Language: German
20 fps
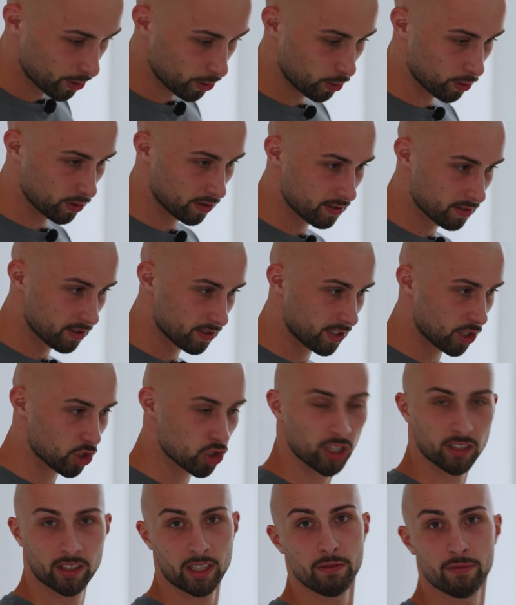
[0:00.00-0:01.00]
und das
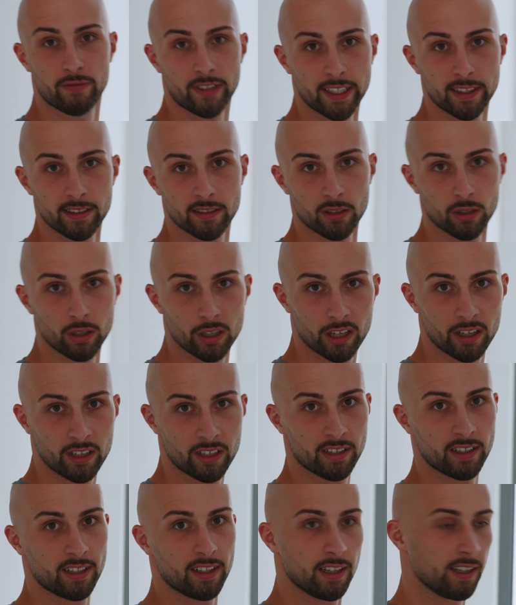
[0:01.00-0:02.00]
Stativ fehlt noch.
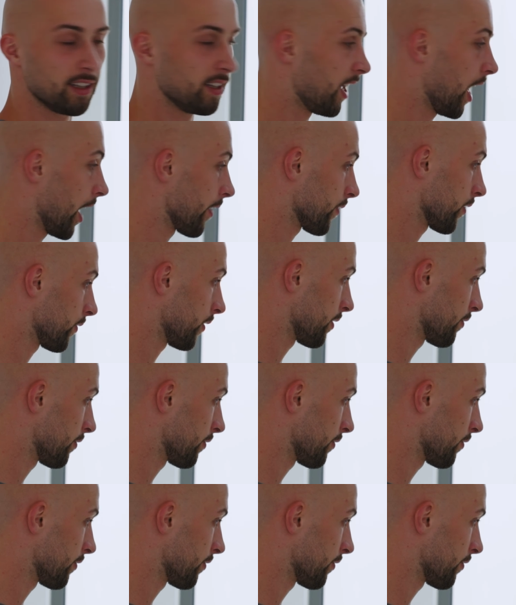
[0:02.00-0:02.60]
Einfach